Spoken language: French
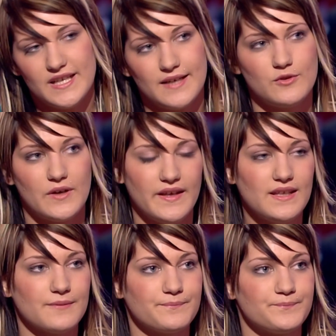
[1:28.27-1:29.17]
avant avec.
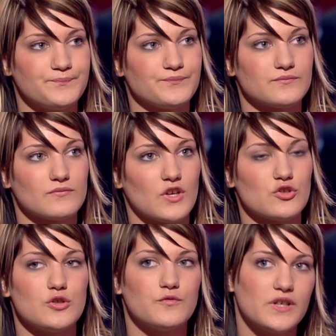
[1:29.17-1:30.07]
Je
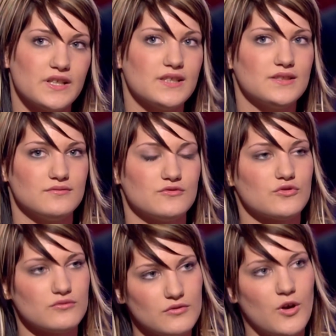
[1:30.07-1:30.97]
le voyais
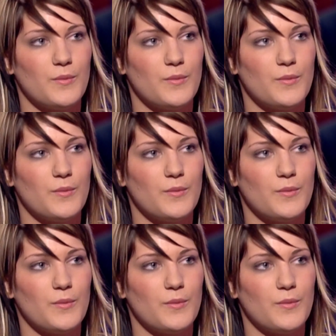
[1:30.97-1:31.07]
en